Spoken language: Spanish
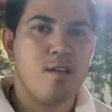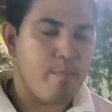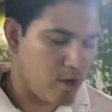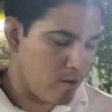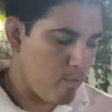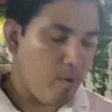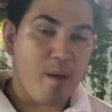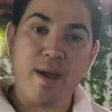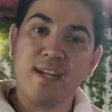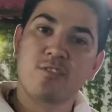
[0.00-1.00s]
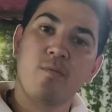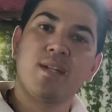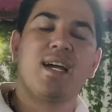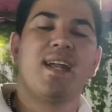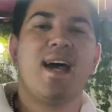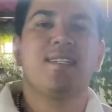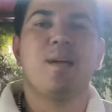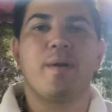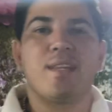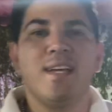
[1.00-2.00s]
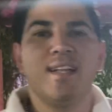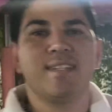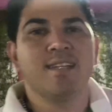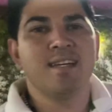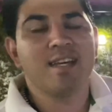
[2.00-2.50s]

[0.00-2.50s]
Pero como pueden ver, son más ganadas que perdidas.